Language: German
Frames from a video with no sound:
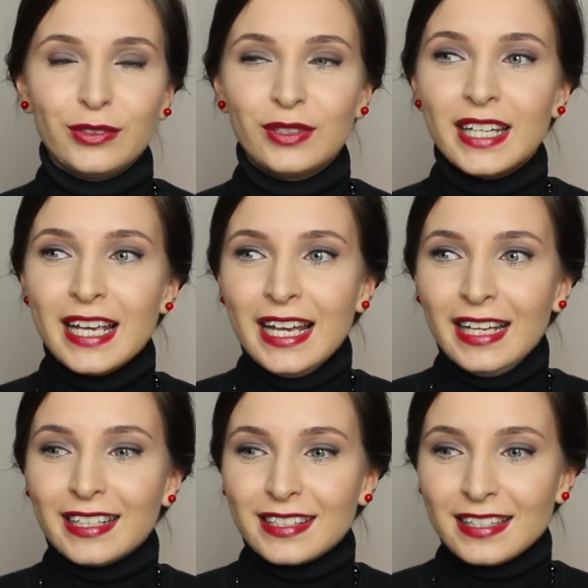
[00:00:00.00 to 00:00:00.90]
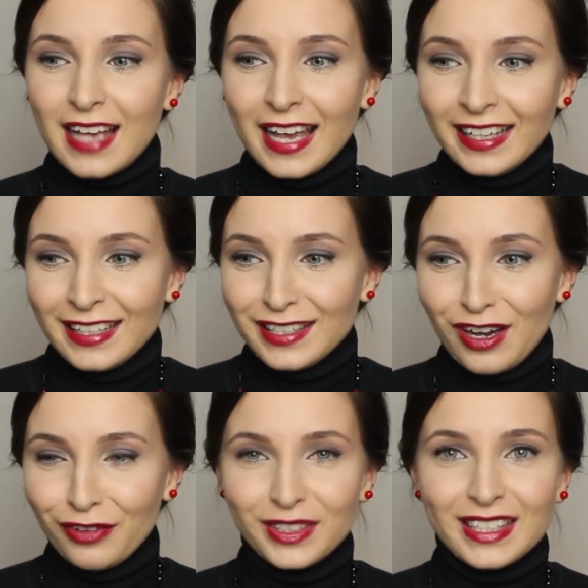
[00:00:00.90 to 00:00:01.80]
Und das ist eigentlich
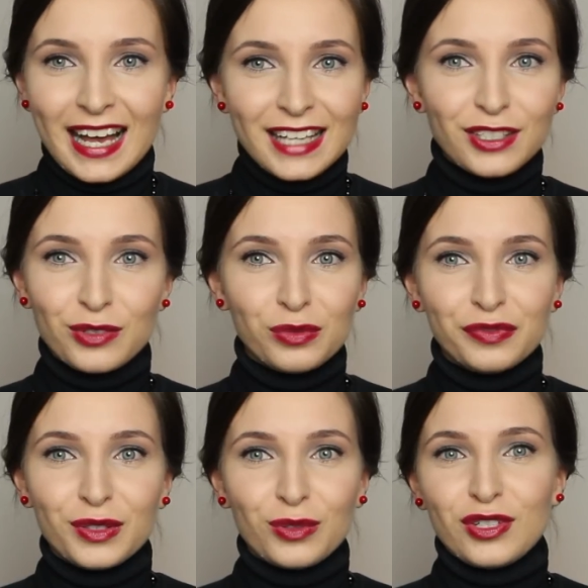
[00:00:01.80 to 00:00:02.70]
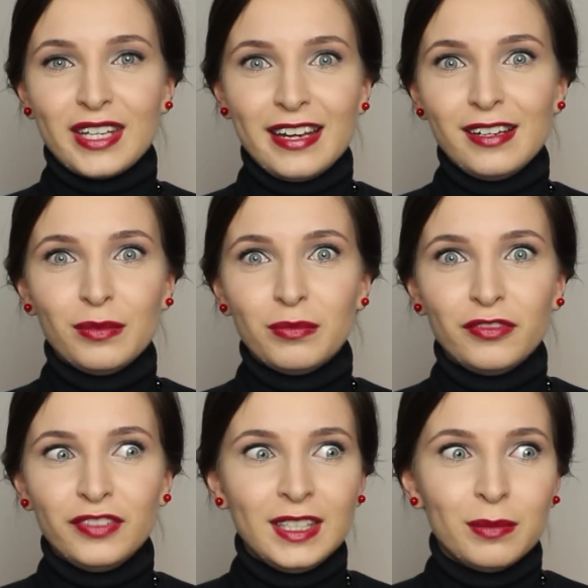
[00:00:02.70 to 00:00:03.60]
auf die gleiche Stufe zu stellen
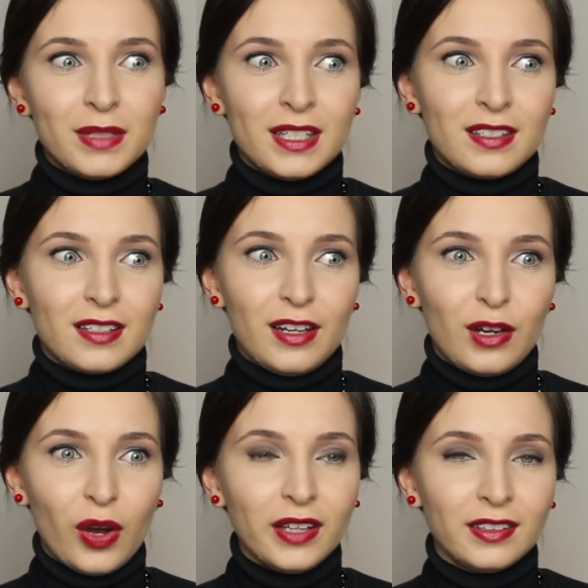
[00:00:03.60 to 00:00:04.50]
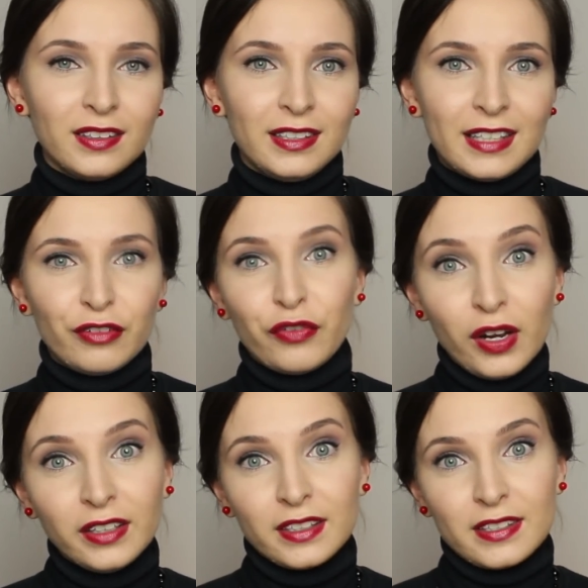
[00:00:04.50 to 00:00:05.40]
wie mit äh, Leuten, die dann
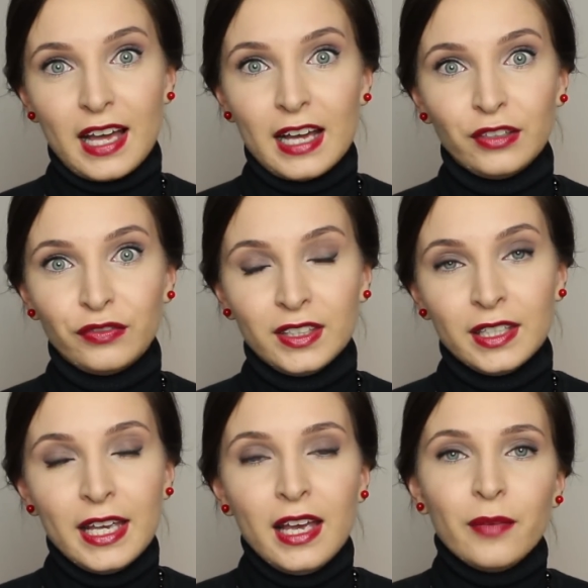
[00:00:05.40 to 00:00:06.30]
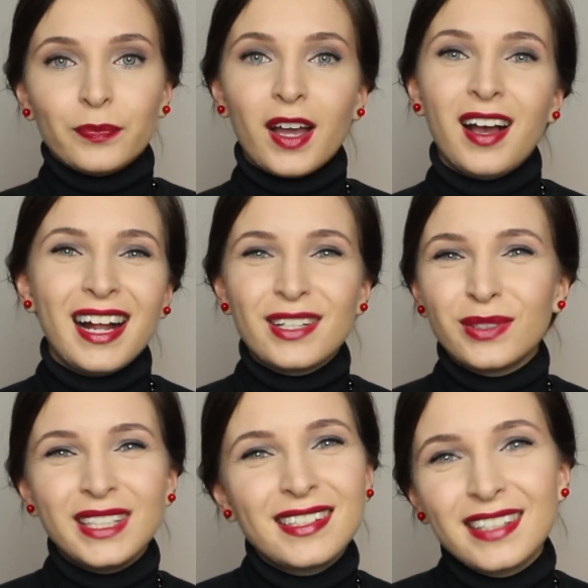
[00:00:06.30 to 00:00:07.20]
Folgendes sagen wie, ah, also
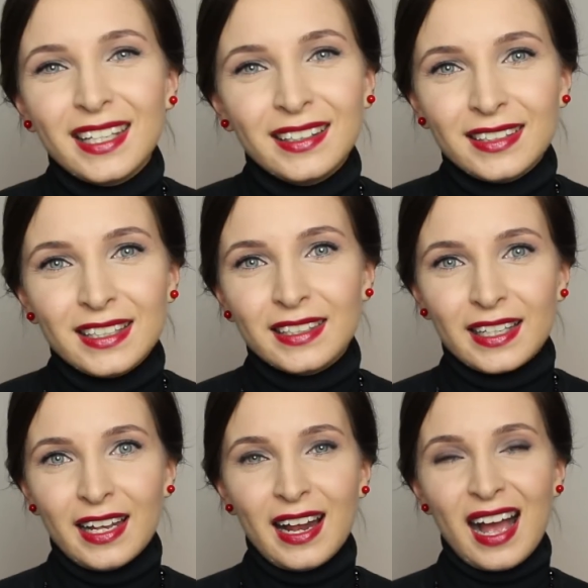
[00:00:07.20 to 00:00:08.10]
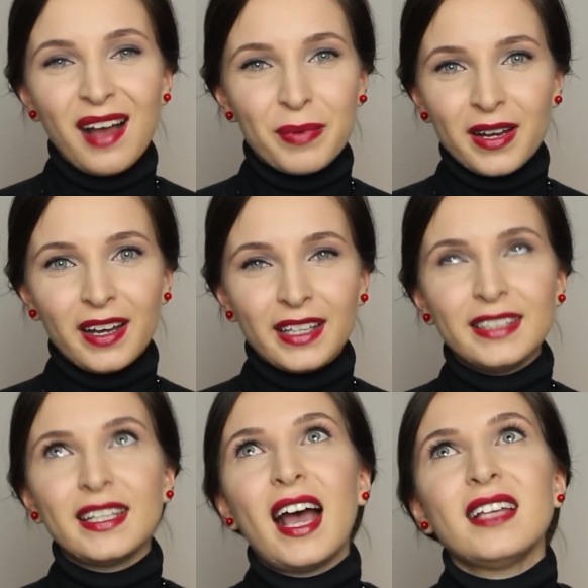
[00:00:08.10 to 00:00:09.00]
nichts gegen dich, gell, aber
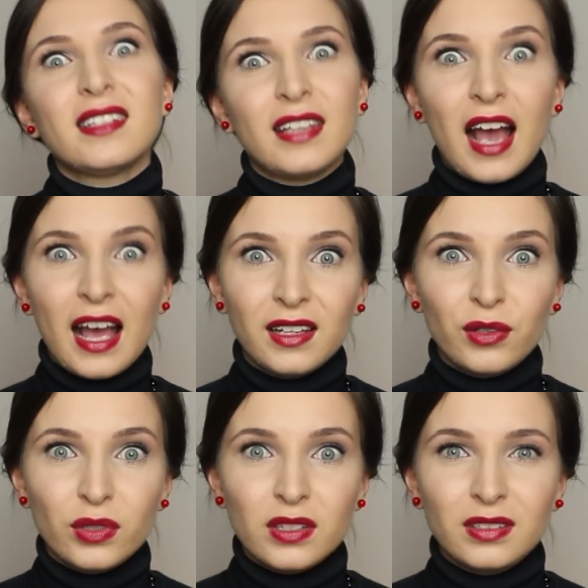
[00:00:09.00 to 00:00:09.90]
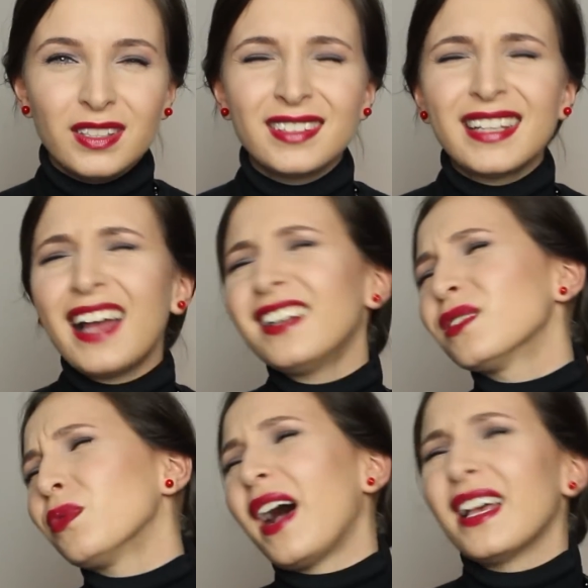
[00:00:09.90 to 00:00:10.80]
ich hasse ja alle Russen. Die sind alle
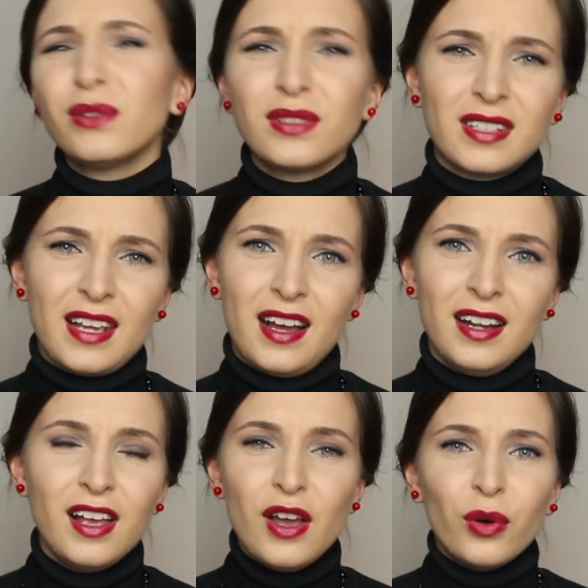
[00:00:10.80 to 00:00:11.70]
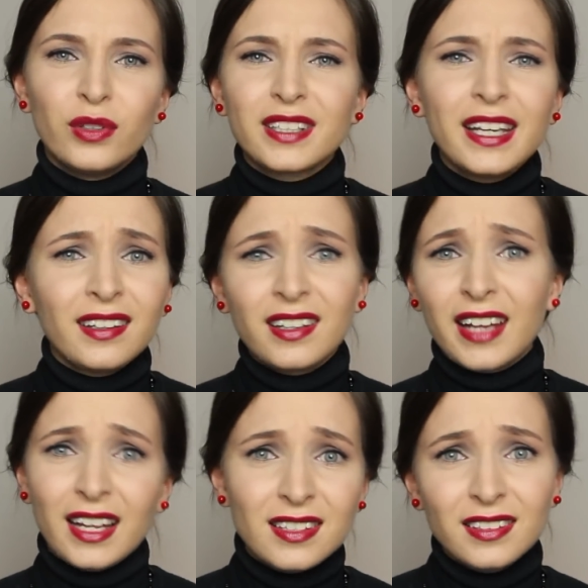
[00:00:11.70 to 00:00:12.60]
so asozial und trinken den
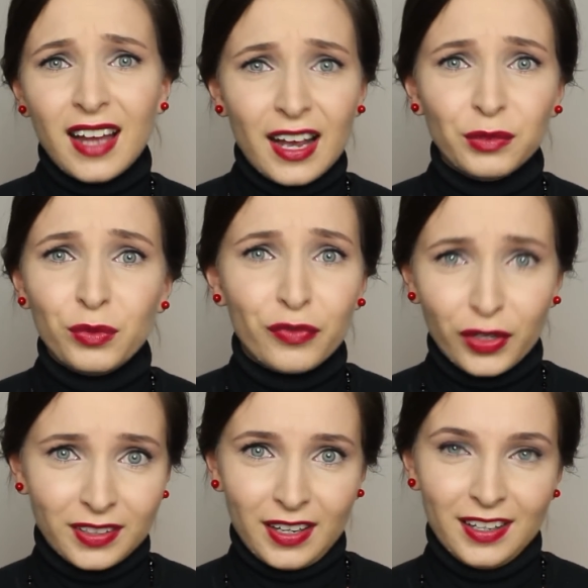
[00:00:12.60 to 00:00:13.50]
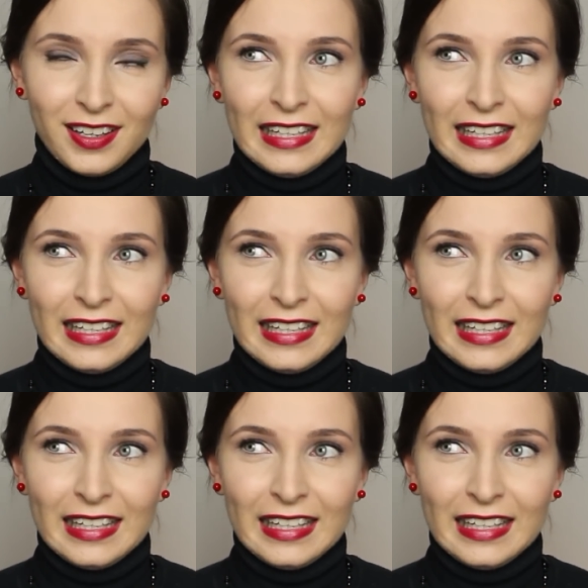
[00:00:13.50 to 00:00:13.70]
ganzen Tag nur Wodka.